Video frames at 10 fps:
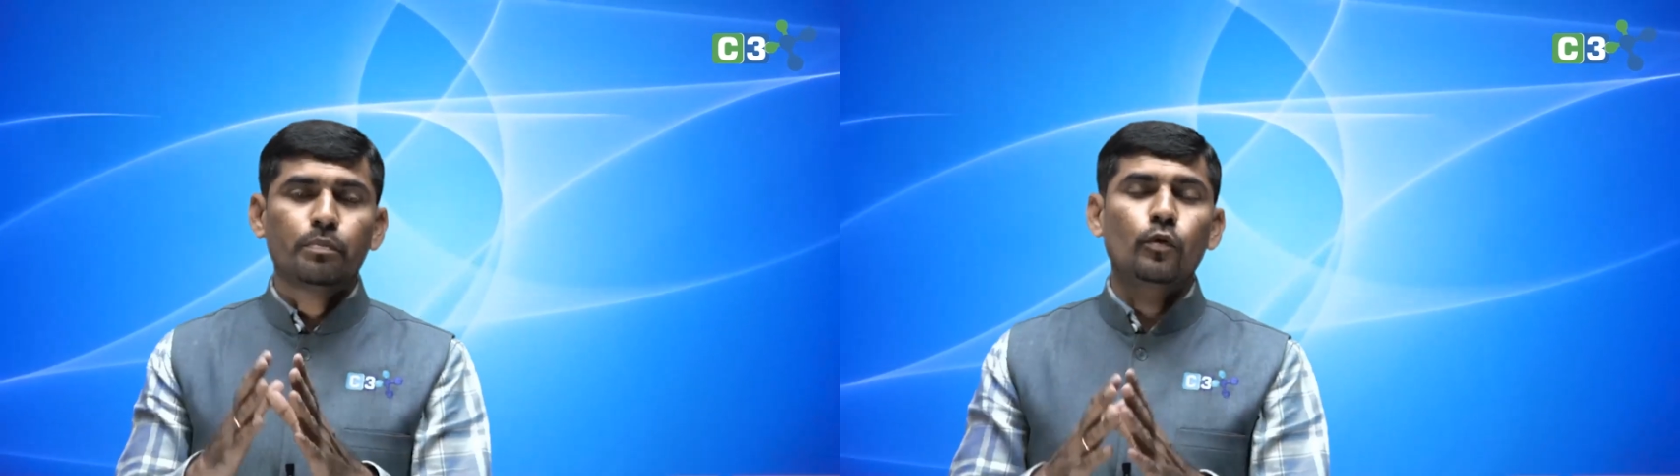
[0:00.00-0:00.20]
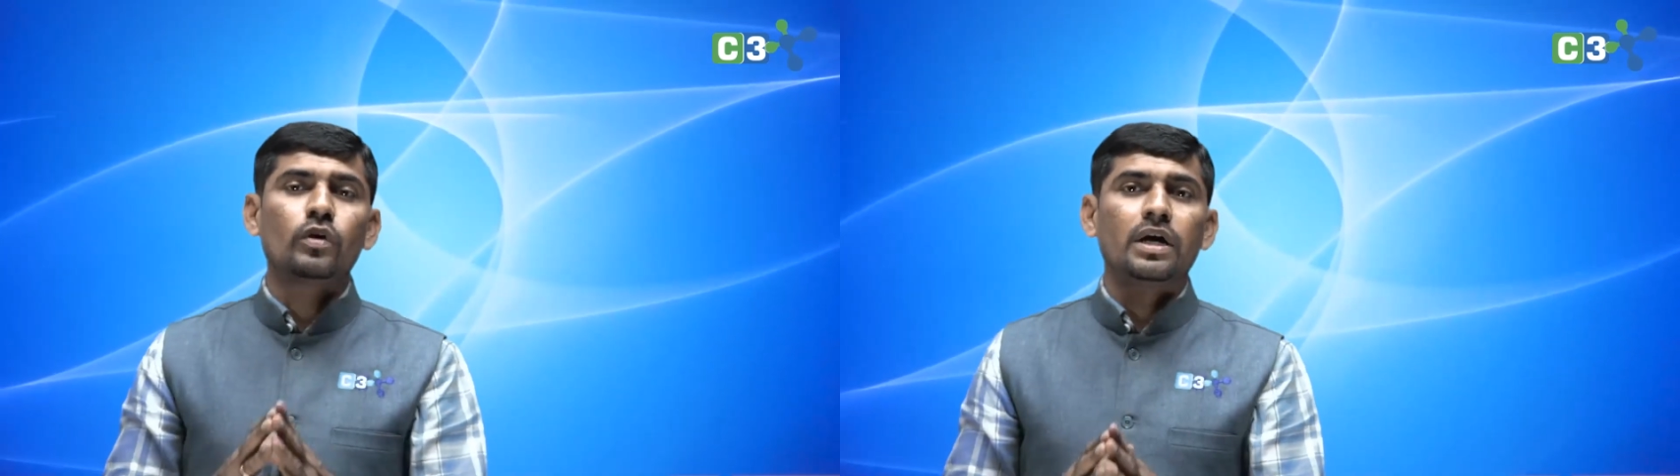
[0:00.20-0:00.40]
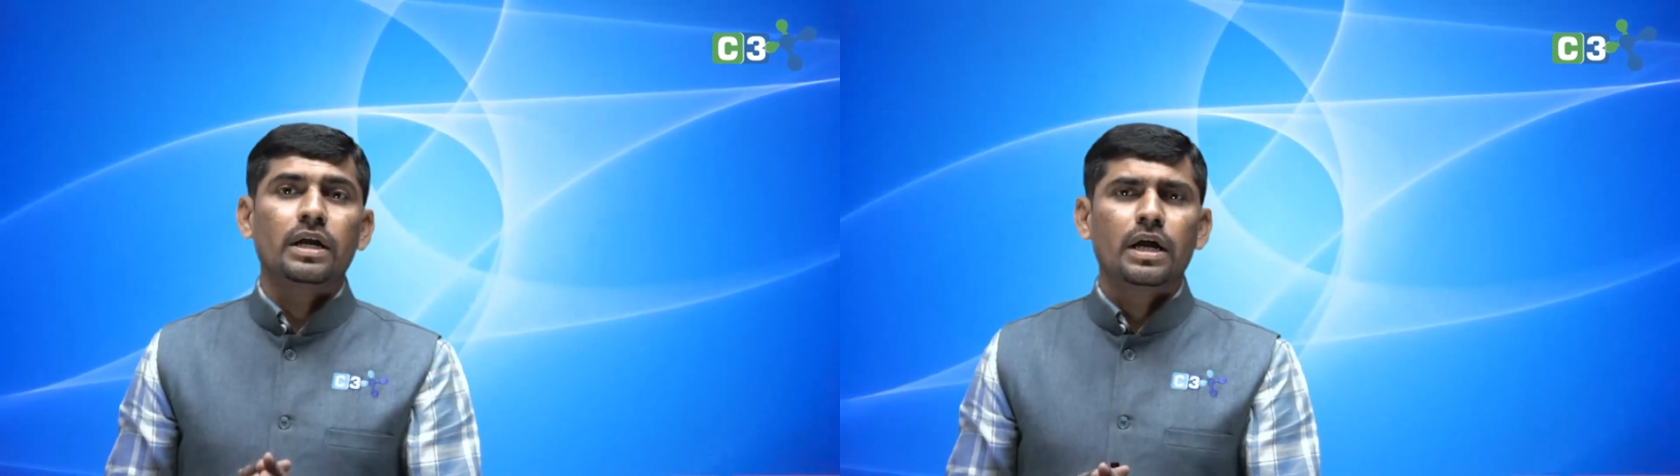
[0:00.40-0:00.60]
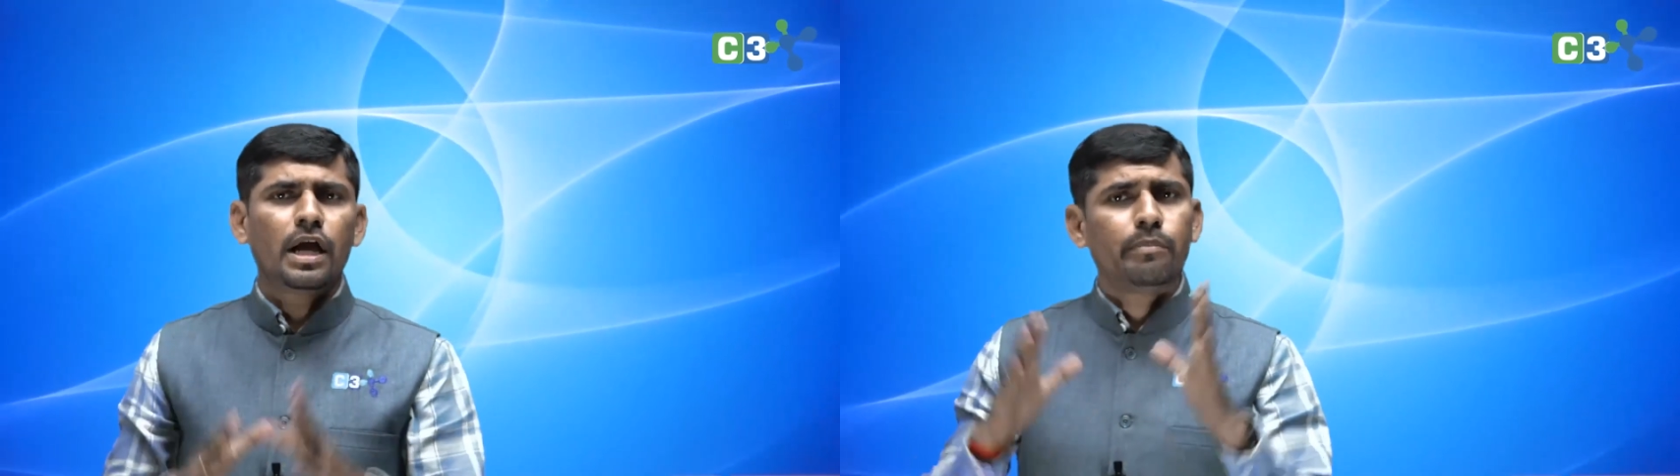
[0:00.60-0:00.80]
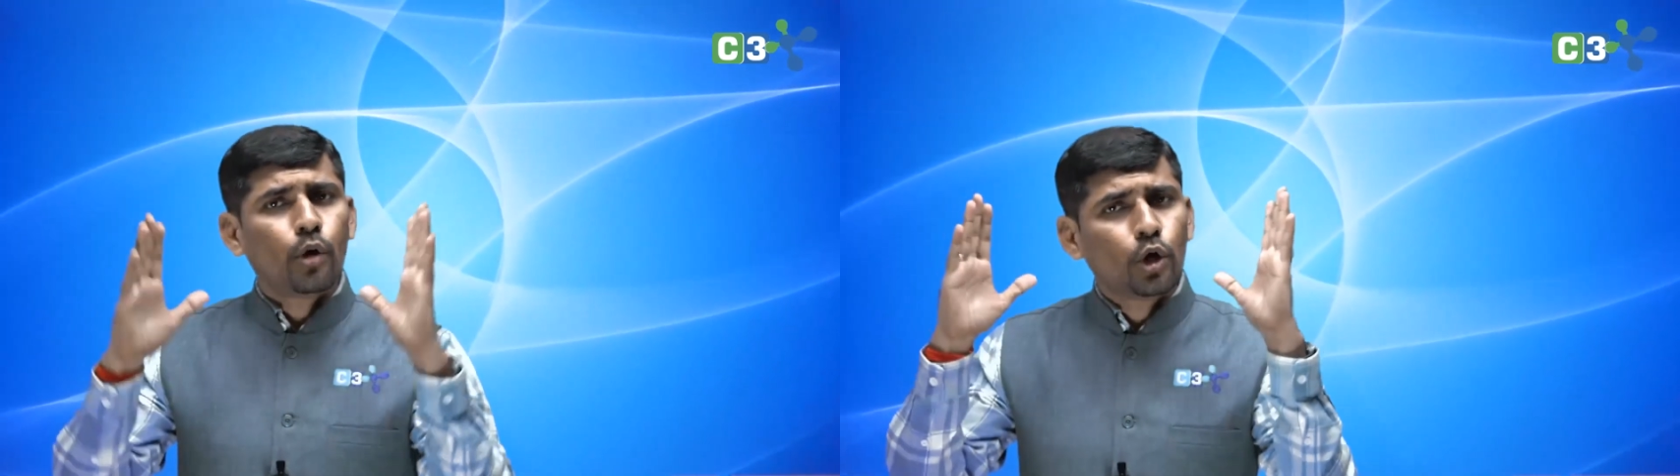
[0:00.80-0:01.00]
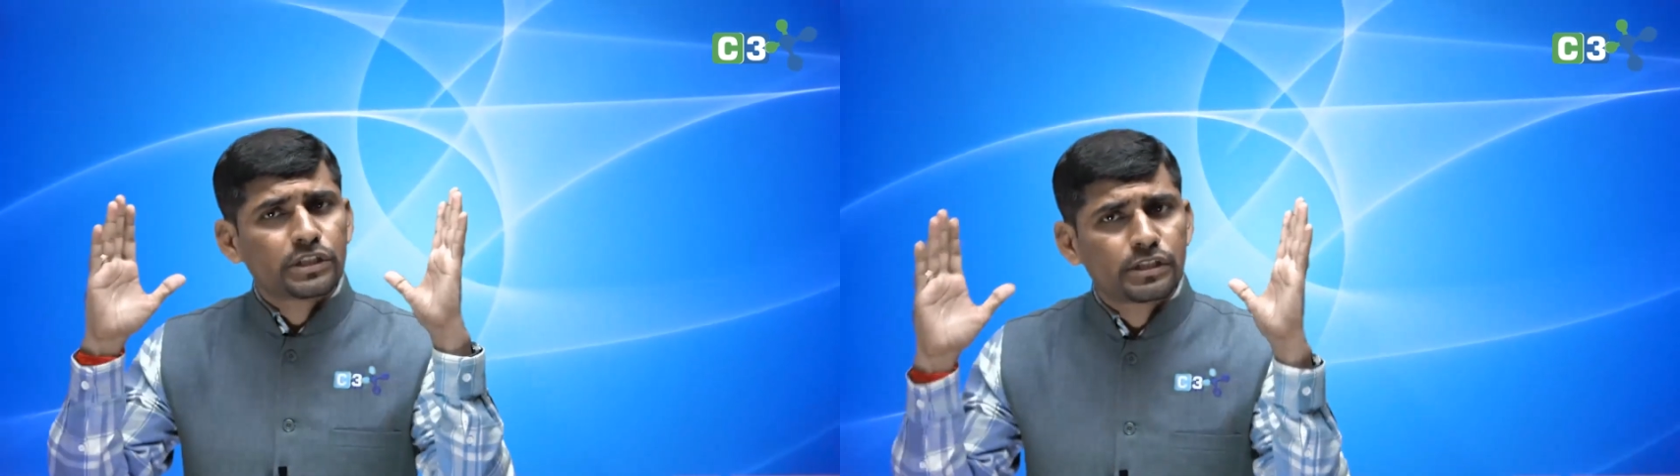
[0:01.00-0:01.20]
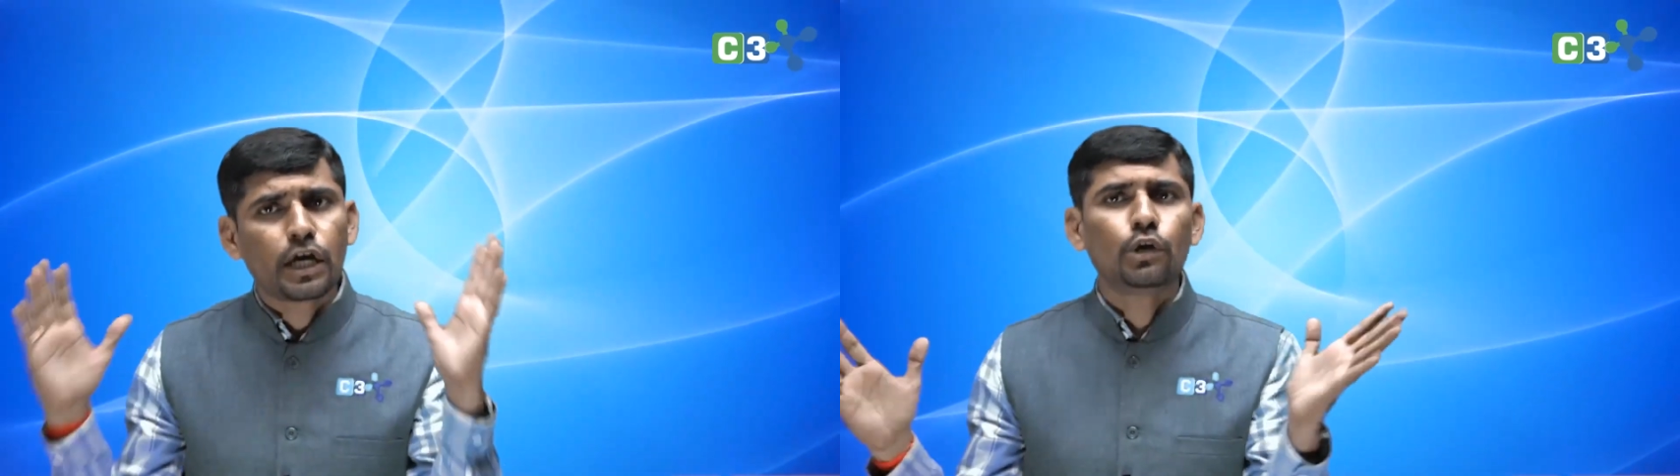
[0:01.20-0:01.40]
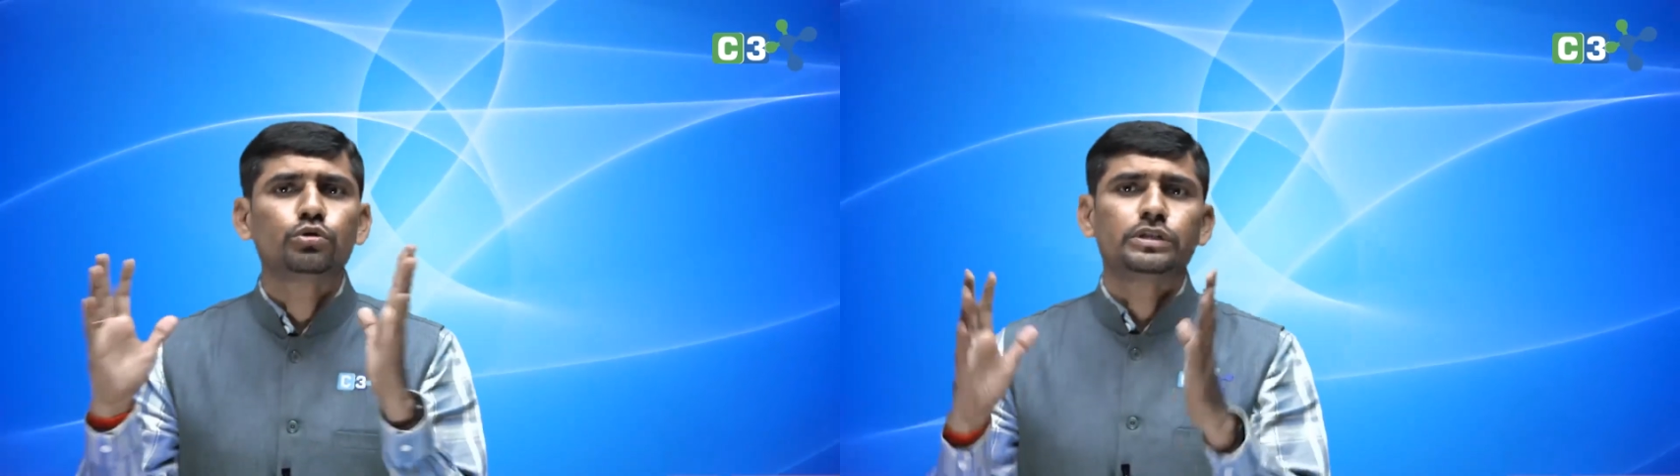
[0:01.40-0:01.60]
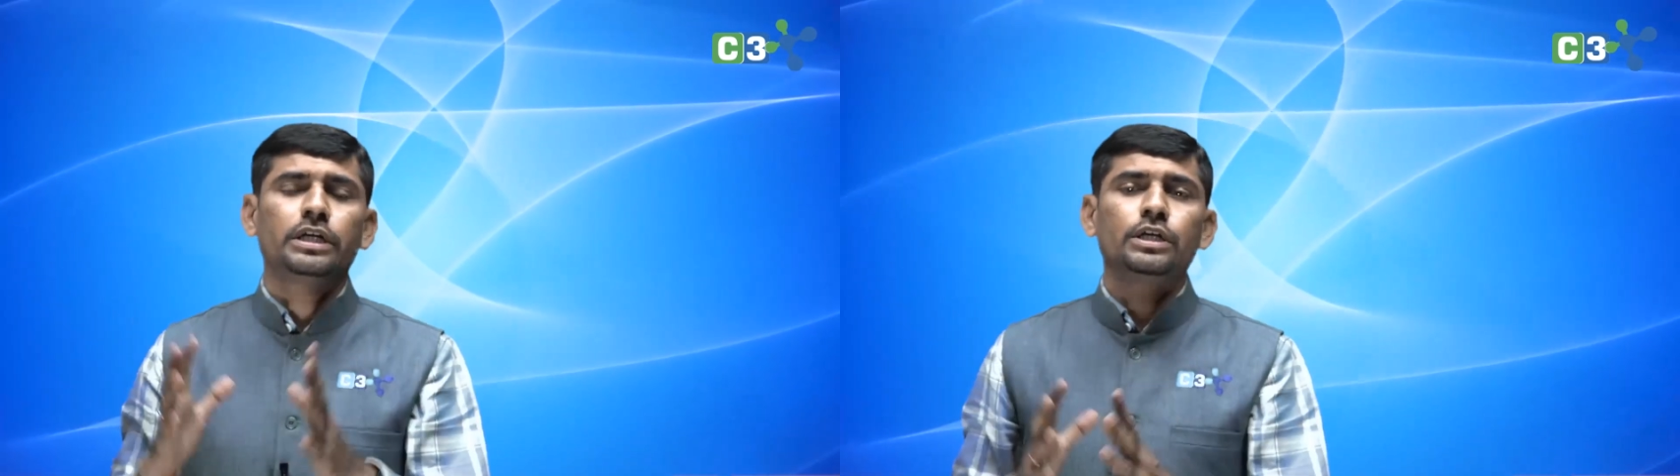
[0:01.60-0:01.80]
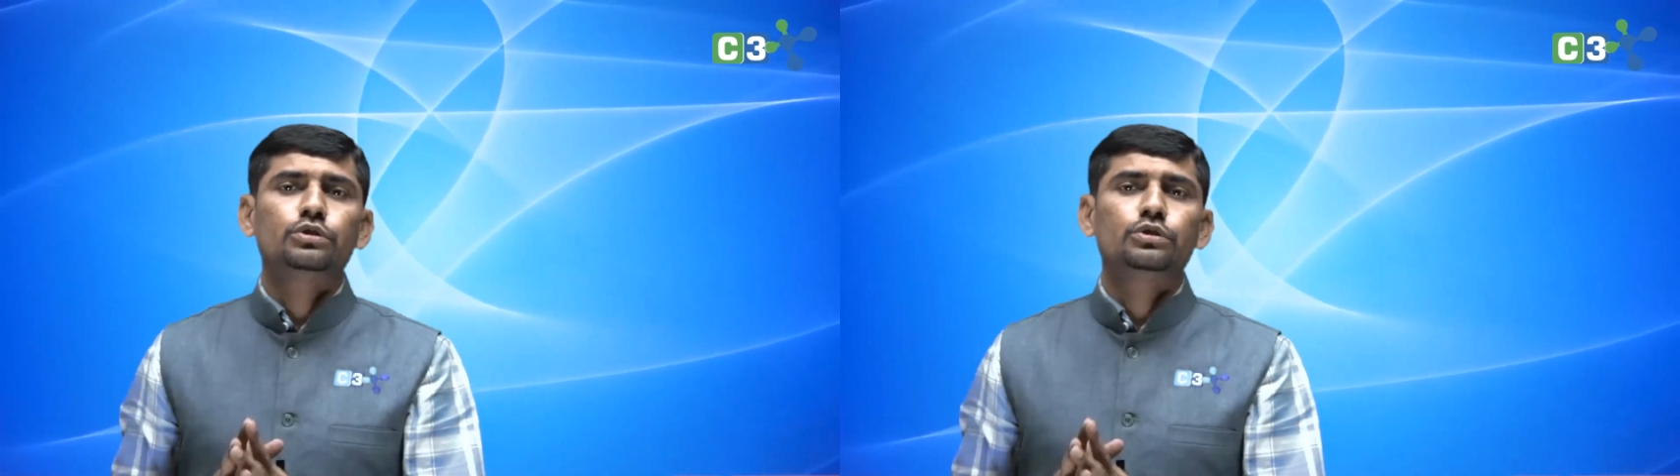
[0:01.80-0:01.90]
प्रूव कर रखा है बहुत सालों से